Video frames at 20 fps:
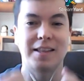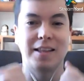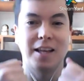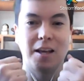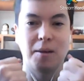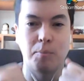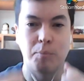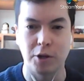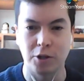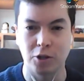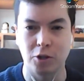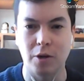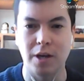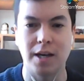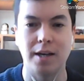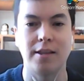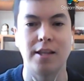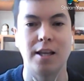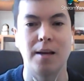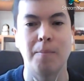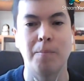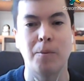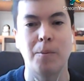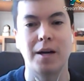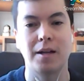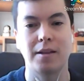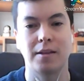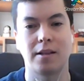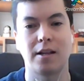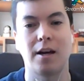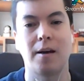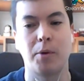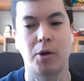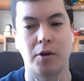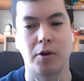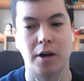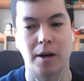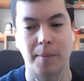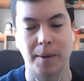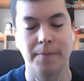está dispuesto a dar el tiempo para entrar al
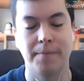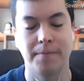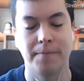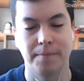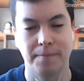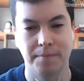programa.